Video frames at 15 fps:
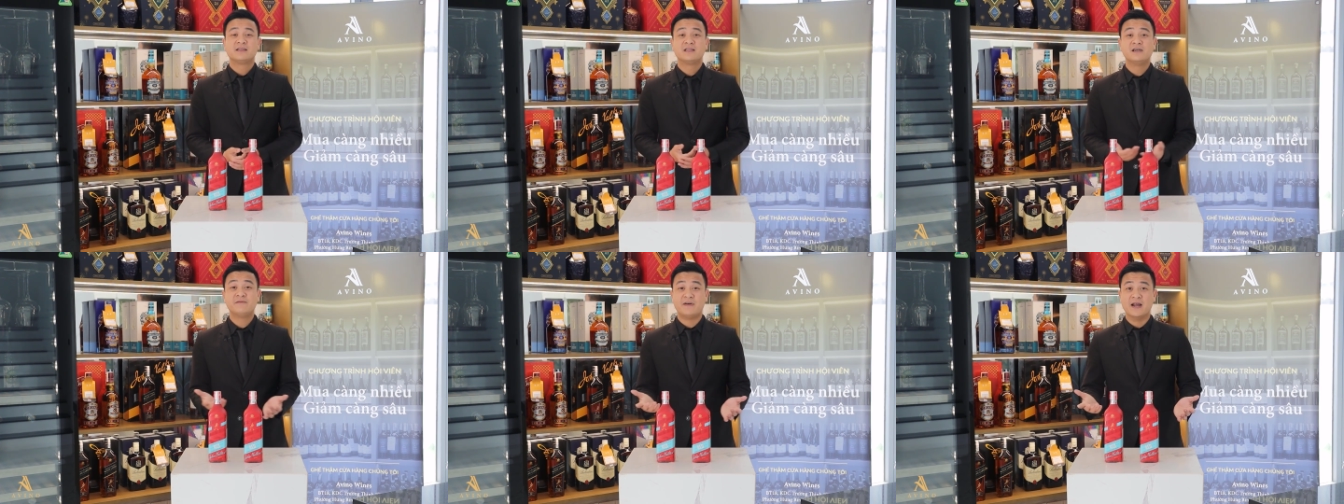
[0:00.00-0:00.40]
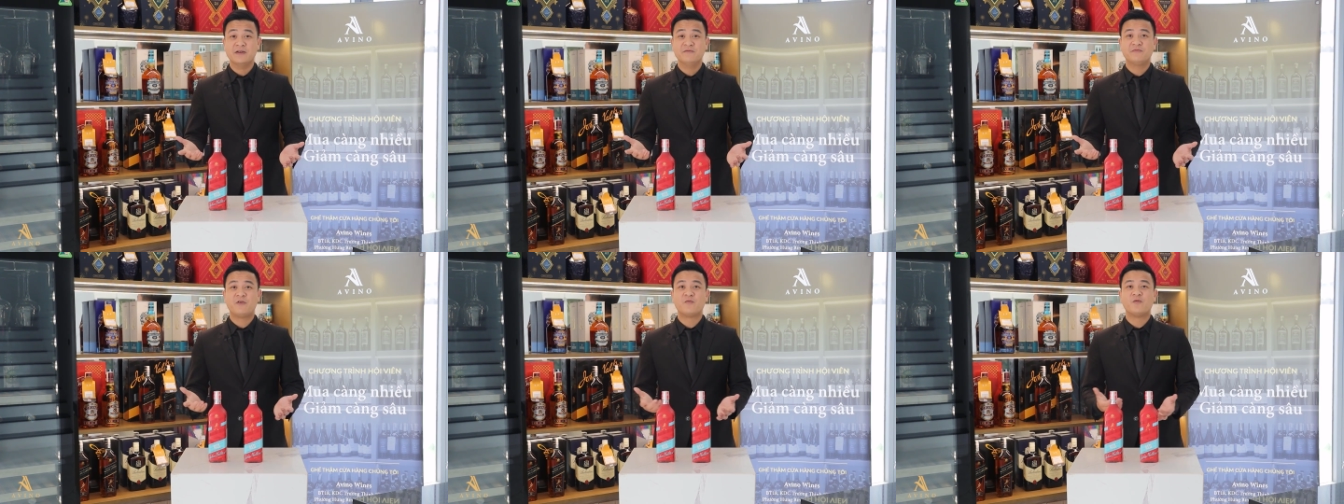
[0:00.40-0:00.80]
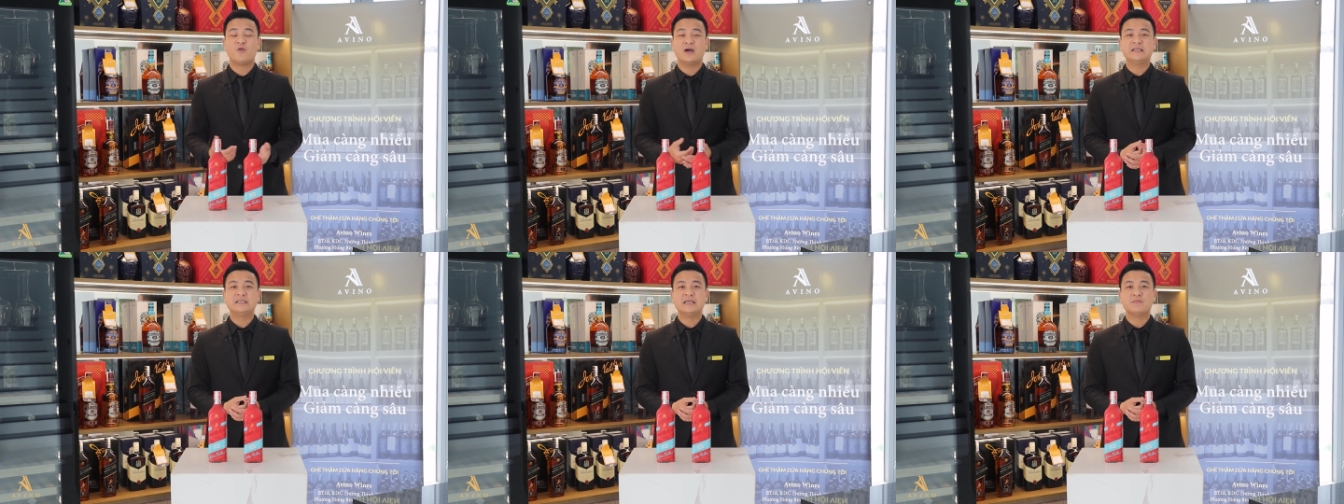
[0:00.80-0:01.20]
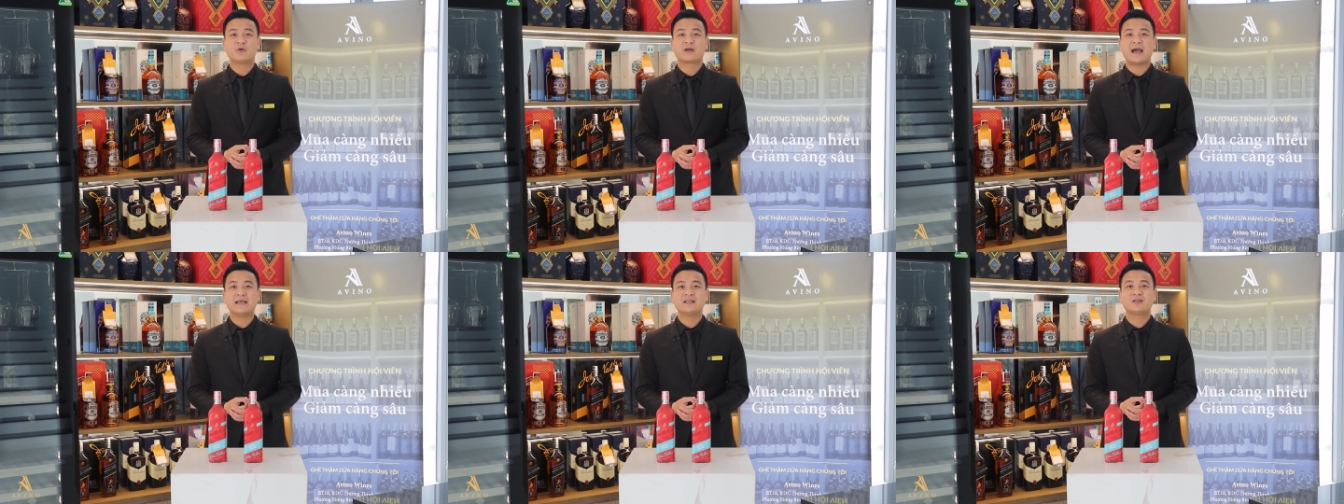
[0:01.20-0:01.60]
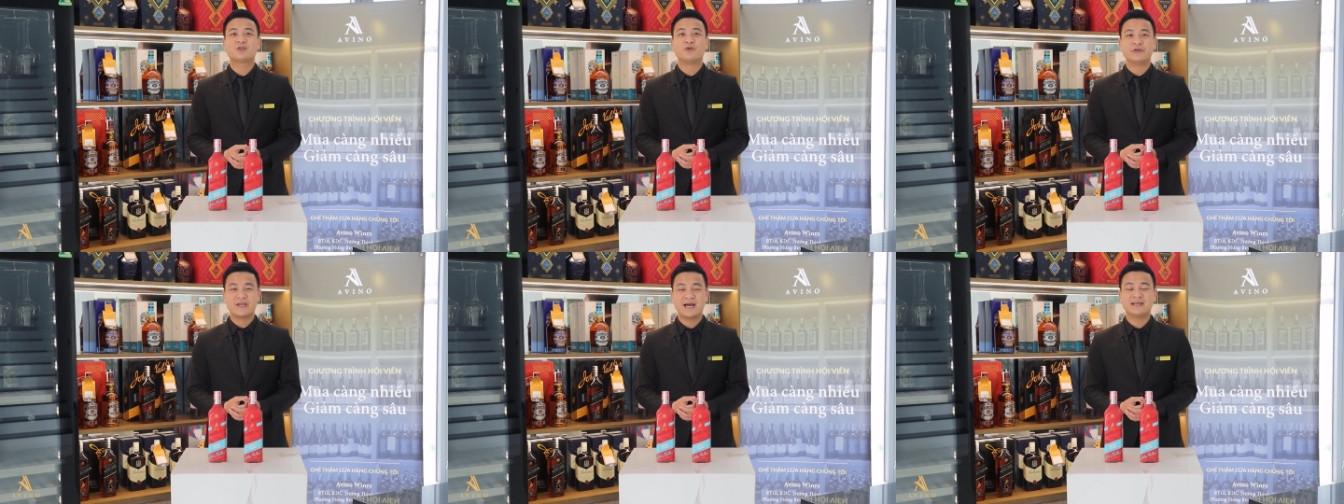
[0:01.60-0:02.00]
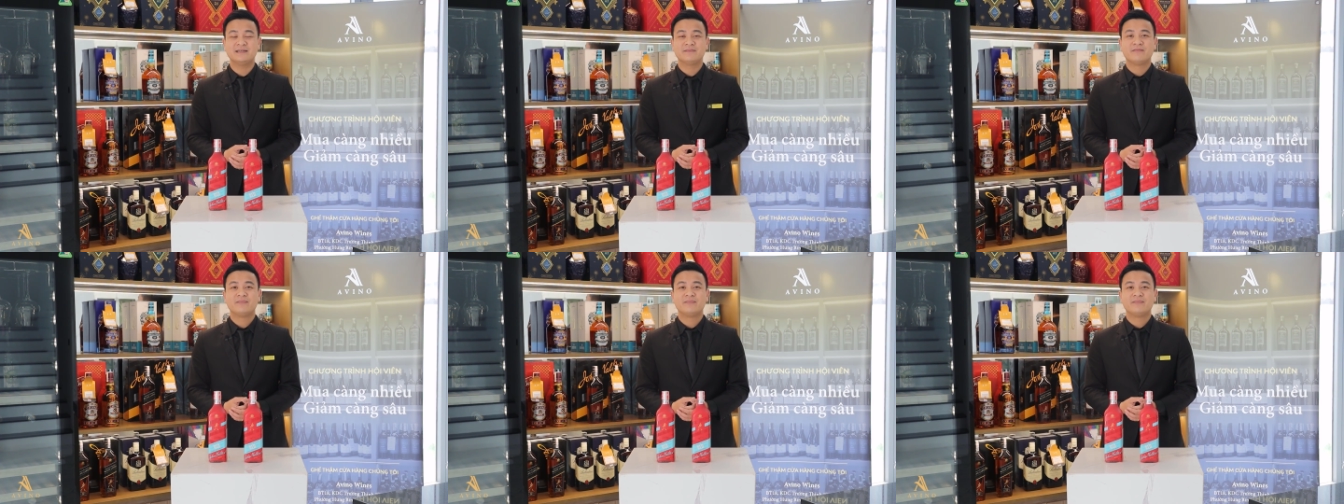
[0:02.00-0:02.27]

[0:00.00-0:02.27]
tư vấn phục vụ anh chị một cách tốt nhất.